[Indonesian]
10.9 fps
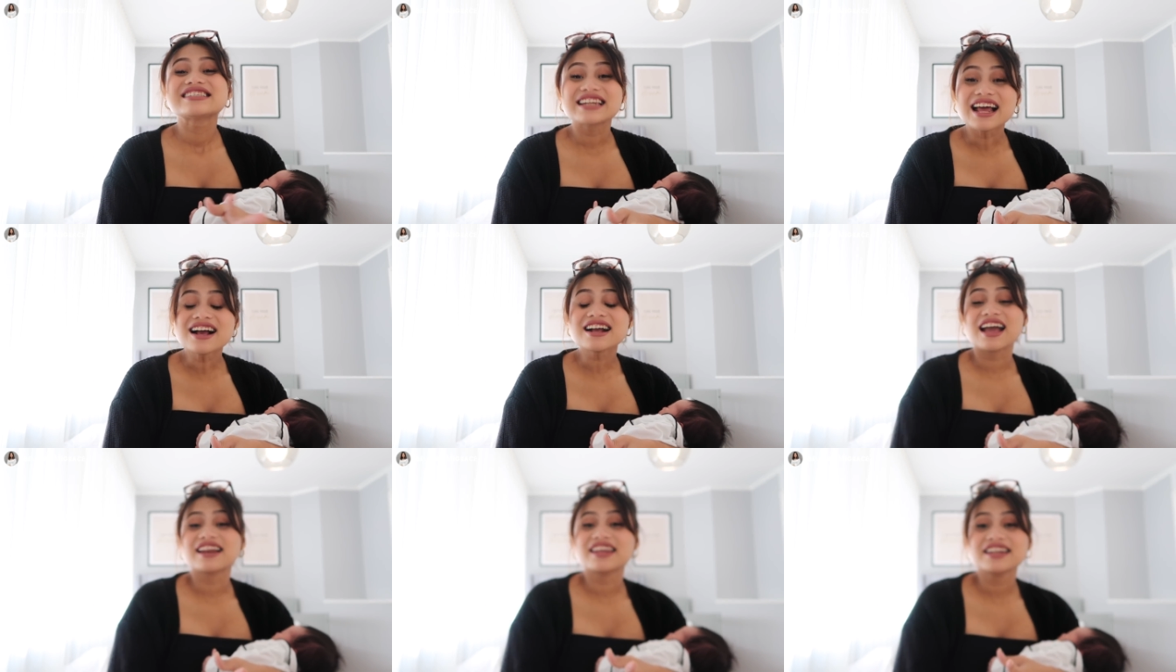
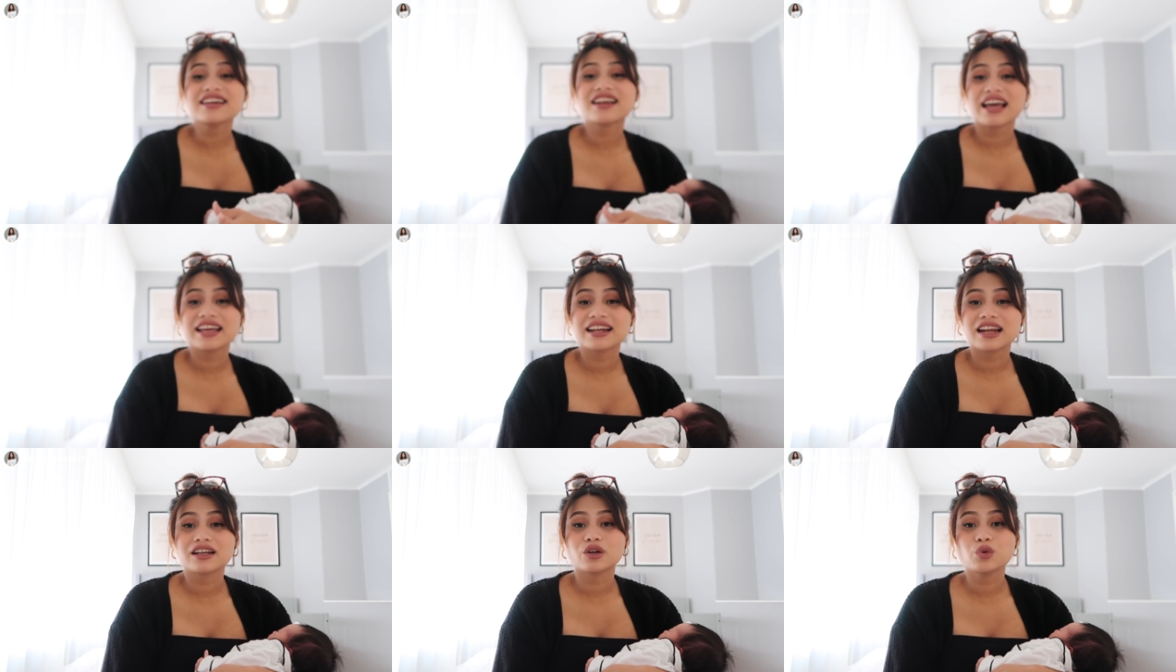sedangkan ini yang
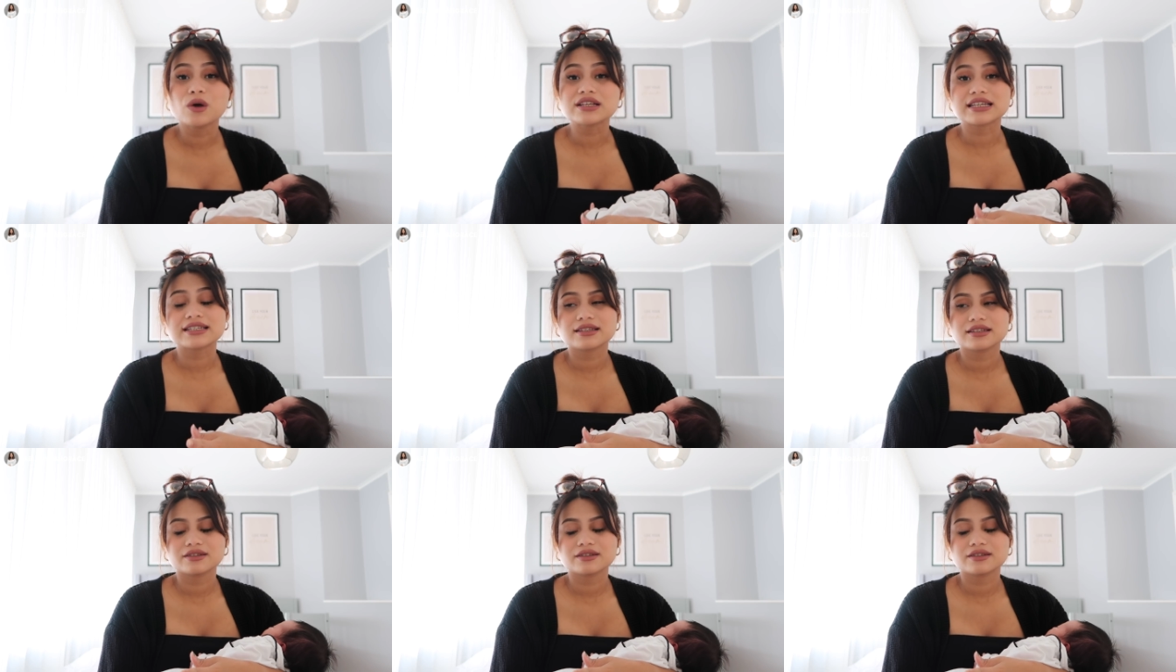lahiran kedua saya